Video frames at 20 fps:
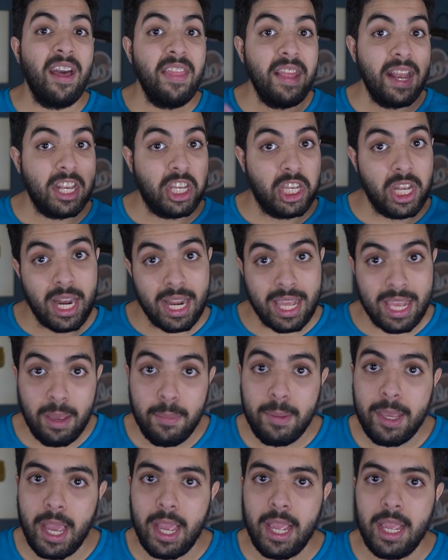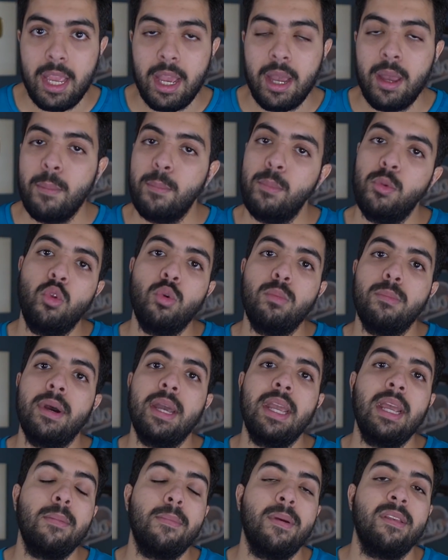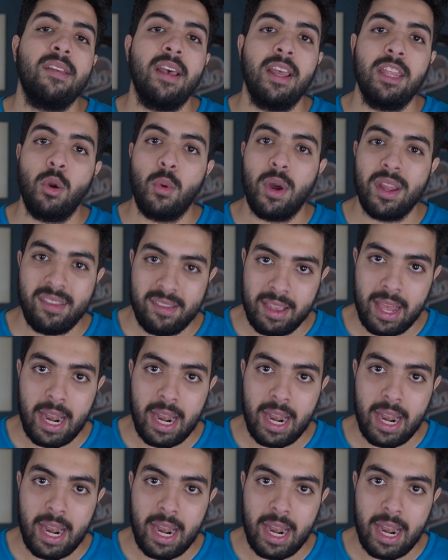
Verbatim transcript: في هذه الاشياء الكيميائيه بدون ما يلبس ادوات